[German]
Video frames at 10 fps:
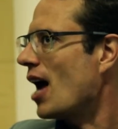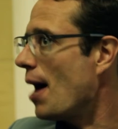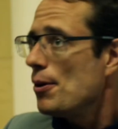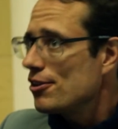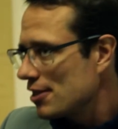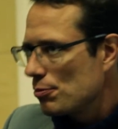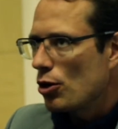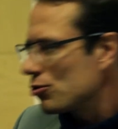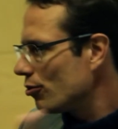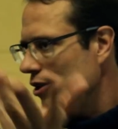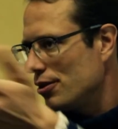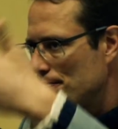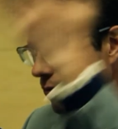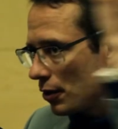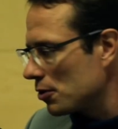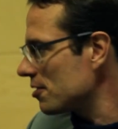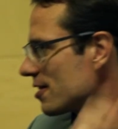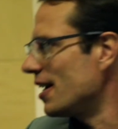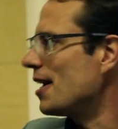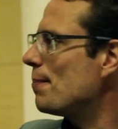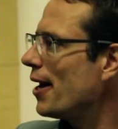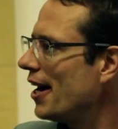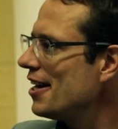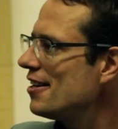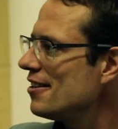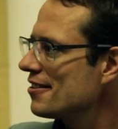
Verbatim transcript: Aber es gibt auch junge Künstler dabei.